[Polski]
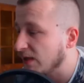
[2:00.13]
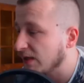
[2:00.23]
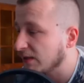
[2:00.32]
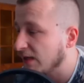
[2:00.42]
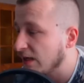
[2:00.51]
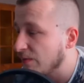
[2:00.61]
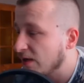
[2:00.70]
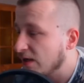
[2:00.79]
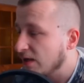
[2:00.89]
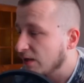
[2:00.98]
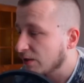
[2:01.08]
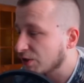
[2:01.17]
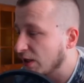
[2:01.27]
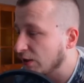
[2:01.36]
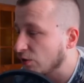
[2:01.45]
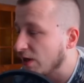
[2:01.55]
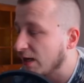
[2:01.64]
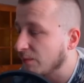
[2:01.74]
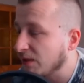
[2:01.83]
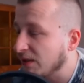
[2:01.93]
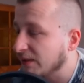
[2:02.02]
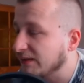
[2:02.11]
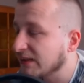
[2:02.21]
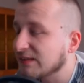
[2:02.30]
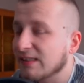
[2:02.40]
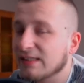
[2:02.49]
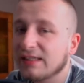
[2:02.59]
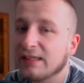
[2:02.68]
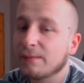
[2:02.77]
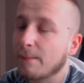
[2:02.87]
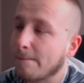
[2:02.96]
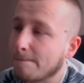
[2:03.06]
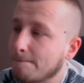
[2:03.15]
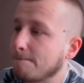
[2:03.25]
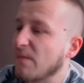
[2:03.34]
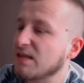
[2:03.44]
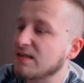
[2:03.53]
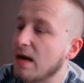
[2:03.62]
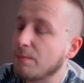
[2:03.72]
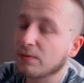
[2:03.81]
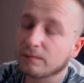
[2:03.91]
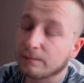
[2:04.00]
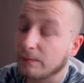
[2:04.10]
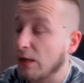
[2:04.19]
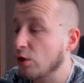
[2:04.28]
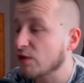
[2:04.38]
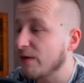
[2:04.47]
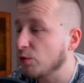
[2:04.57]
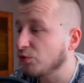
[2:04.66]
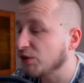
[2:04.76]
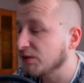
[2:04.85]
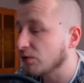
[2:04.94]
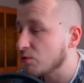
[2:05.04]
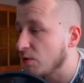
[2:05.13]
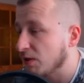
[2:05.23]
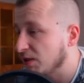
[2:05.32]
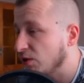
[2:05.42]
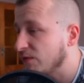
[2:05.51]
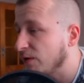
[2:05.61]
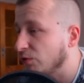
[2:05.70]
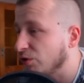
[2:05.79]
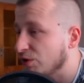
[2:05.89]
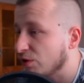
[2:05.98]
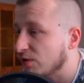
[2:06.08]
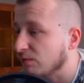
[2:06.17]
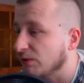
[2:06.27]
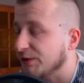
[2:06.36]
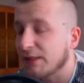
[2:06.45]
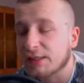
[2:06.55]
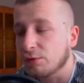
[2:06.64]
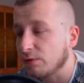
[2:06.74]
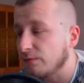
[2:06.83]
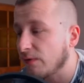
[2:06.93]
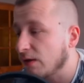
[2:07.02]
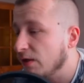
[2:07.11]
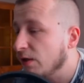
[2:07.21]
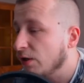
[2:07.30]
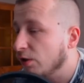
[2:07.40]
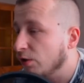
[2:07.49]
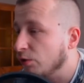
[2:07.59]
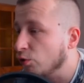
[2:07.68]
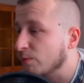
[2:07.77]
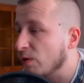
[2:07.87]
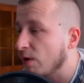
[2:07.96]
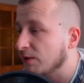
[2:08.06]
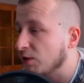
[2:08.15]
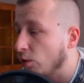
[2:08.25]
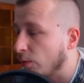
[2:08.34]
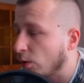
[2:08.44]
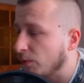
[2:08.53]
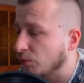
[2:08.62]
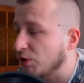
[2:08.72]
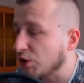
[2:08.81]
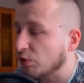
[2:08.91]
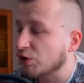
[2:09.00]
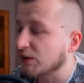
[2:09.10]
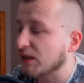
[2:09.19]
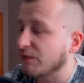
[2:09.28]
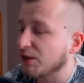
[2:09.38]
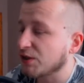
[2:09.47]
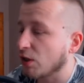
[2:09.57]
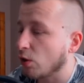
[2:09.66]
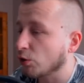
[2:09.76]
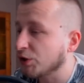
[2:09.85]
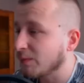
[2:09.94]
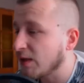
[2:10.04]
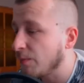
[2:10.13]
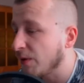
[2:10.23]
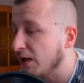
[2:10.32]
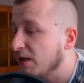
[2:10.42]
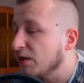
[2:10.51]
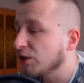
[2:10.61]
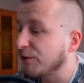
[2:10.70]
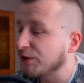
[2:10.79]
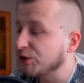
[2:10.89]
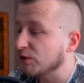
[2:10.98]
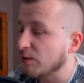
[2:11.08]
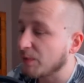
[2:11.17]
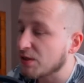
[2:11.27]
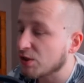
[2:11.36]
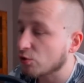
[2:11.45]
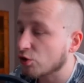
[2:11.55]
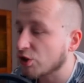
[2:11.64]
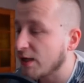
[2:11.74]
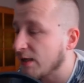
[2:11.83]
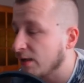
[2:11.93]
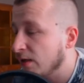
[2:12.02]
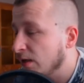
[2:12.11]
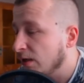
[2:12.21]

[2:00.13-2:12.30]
dekiem. Szkieleton armii niestety zap. Rozwalił wszystko, słuchajcie, rozwalił wszystko. Ja sam myślę, kur... Już mnie ładnie obrobił. 1328 HP, 2054